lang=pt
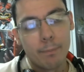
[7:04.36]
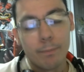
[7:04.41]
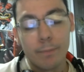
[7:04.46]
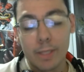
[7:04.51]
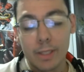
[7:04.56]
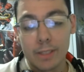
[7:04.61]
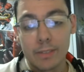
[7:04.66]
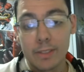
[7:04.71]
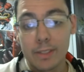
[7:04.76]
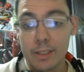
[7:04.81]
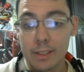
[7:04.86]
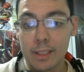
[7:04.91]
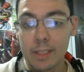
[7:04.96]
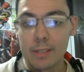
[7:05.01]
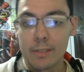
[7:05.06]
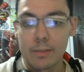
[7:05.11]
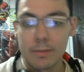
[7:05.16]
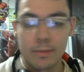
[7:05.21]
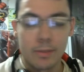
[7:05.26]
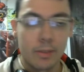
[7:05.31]
Às vezes
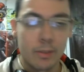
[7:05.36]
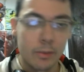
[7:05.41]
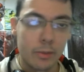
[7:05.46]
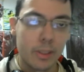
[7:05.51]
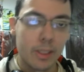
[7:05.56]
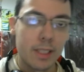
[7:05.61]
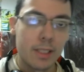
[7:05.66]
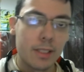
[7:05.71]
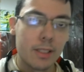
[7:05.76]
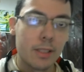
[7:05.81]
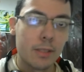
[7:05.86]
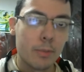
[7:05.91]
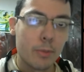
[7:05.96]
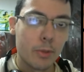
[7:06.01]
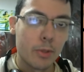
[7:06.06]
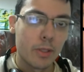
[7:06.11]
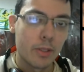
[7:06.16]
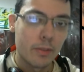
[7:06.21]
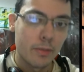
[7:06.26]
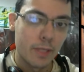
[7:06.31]
as, acontece que as
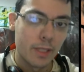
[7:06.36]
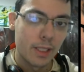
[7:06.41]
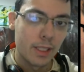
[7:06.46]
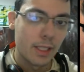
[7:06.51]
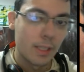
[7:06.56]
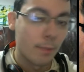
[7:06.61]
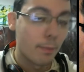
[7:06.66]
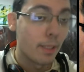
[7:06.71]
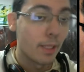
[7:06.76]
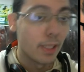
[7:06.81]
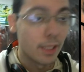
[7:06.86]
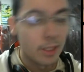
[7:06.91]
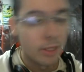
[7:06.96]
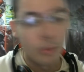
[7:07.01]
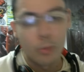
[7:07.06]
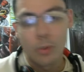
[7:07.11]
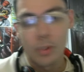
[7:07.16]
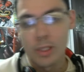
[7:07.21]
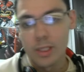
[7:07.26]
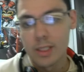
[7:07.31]
pessoas falam que
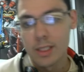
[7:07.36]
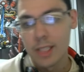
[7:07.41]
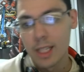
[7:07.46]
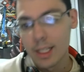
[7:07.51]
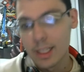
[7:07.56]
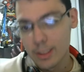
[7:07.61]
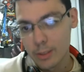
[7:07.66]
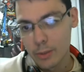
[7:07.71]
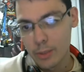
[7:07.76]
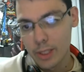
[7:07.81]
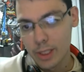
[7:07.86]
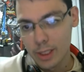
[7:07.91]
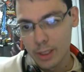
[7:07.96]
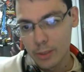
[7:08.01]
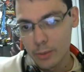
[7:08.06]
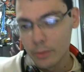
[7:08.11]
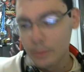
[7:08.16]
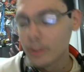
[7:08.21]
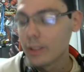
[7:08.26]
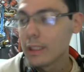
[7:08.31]
aprenderam coisas graças ao
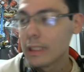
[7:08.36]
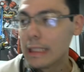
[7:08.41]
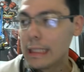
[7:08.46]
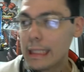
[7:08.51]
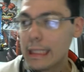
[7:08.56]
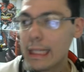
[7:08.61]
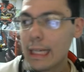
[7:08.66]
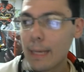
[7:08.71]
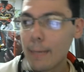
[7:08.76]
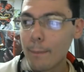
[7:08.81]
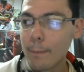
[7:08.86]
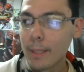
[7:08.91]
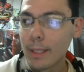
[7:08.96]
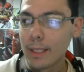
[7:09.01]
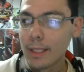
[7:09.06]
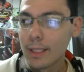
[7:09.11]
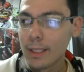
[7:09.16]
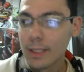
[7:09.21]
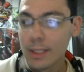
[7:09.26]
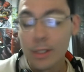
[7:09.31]
canal e,
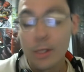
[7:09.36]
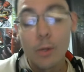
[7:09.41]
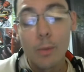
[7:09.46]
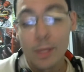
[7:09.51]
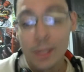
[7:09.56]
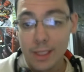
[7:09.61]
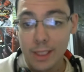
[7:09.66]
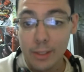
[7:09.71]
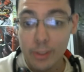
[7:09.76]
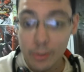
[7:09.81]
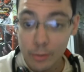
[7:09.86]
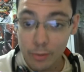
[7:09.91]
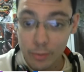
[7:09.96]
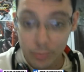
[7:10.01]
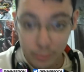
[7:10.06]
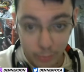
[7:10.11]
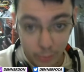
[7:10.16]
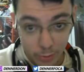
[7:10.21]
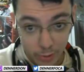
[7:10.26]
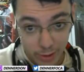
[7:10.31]
e começaram a
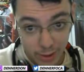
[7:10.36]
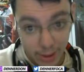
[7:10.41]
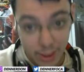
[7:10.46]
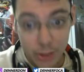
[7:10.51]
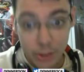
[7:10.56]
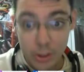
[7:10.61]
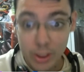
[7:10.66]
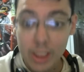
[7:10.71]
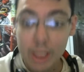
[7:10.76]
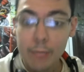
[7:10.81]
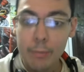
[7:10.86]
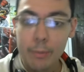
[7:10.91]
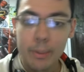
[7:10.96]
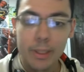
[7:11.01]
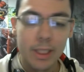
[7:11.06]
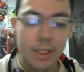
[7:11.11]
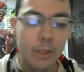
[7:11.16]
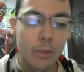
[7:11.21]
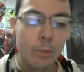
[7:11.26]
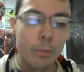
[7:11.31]
gostar de ir
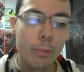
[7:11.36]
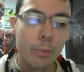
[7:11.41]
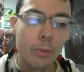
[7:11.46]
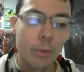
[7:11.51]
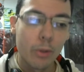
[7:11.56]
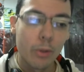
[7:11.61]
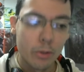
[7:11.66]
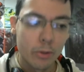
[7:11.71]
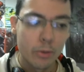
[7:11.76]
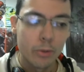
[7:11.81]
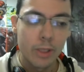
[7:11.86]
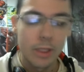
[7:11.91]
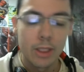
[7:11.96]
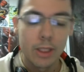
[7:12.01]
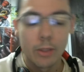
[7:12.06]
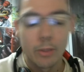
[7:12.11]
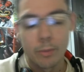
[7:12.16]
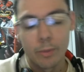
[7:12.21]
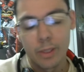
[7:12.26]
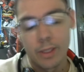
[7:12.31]
campeonato por causa do
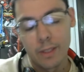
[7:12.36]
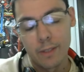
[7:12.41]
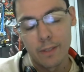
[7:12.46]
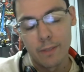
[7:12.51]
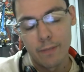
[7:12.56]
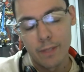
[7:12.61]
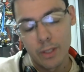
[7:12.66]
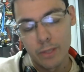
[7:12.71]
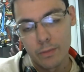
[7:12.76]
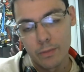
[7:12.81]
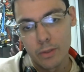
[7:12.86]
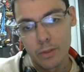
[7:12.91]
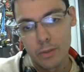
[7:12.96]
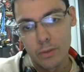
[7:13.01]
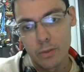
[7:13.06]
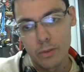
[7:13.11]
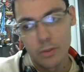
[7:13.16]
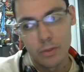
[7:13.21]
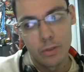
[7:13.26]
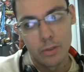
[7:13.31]
canal, porque tem vários
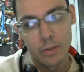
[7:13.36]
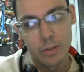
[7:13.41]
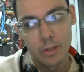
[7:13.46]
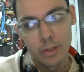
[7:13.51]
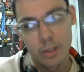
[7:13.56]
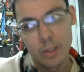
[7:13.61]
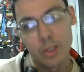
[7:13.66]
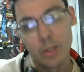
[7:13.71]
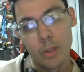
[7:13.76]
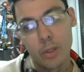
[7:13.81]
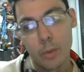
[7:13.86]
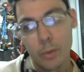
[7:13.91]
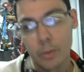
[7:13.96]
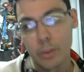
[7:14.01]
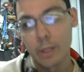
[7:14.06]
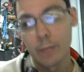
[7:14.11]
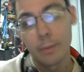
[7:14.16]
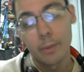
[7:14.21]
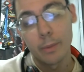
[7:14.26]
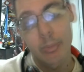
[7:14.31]
vídeos de eu indo
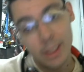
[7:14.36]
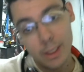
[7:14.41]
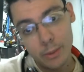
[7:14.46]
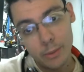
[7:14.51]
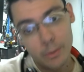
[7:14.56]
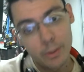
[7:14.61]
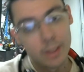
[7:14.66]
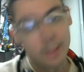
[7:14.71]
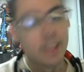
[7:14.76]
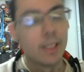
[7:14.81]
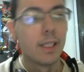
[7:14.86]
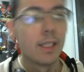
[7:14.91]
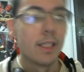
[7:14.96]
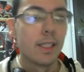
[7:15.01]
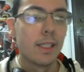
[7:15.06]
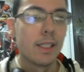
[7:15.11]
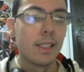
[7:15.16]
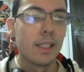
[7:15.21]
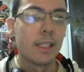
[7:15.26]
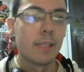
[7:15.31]
no campeonato
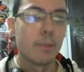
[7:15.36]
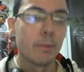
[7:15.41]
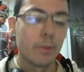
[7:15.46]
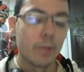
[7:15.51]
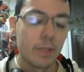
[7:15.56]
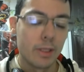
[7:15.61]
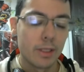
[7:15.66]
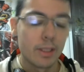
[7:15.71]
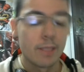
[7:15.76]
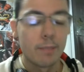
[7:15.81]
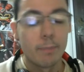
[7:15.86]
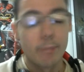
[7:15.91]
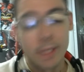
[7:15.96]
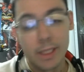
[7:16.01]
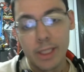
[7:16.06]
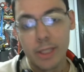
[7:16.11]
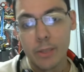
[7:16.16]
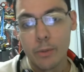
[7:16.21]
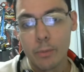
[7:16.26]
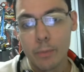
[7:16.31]
e as pessoas
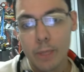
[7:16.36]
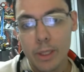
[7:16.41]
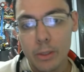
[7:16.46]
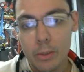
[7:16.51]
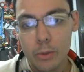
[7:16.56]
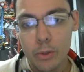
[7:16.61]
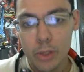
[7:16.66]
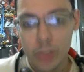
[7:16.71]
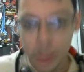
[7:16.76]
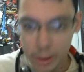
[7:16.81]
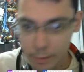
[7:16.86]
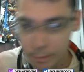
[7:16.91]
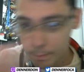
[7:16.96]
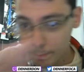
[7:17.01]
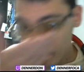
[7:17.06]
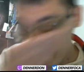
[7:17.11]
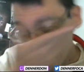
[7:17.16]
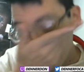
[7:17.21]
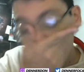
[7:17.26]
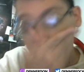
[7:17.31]
perderam o medo de ir
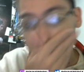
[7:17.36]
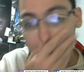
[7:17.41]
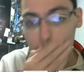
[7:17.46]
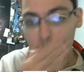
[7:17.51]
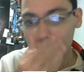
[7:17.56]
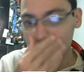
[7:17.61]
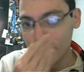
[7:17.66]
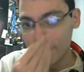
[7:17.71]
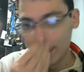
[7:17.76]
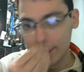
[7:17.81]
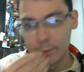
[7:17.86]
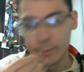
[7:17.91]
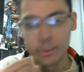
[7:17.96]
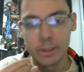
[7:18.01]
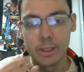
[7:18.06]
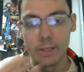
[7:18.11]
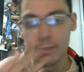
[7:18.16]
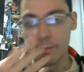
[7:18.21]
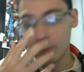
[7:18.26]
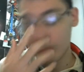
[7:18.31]
porque acham
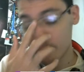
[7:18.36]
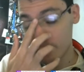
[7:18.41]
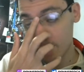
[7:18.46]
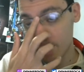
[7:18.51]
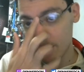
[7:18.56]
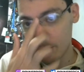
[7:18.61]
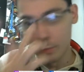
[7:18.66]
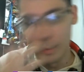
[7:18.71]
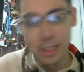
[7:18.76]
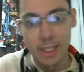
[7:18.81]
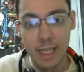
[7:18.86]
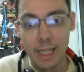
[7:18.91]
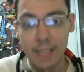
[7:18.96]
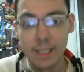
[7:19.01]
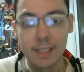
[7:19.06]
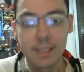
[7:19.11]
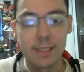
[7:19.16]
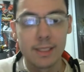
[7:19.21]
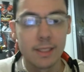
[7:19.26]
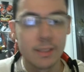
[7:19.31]
que vão ser
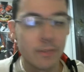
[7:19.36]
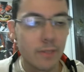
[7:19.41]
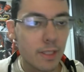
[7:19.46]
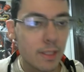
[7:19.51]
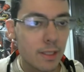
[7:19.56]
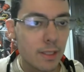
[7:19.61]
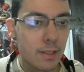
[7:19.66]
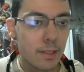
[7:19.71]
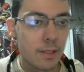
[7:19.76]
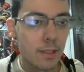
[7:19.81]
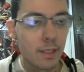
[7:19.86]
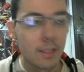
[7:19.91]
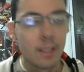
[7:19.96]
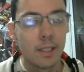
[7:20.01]
humilhadas às vezes